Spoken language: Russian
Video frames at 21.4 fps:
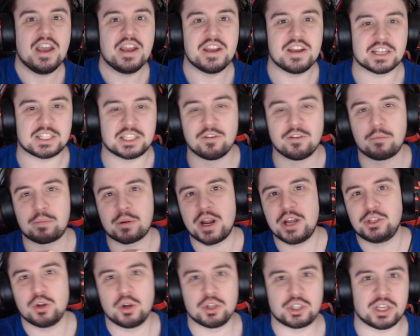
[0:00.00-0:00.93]
И если вы
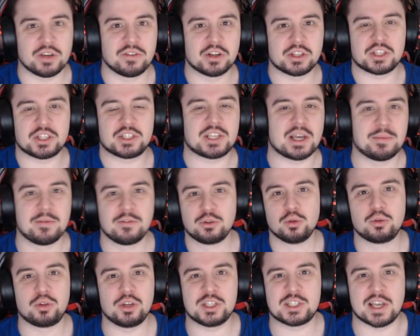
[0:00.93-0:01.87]
пройдете в этот самый
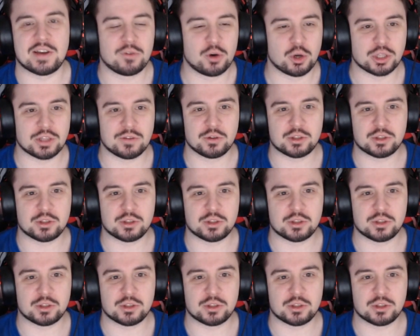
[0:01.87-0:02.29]
внутрь завода,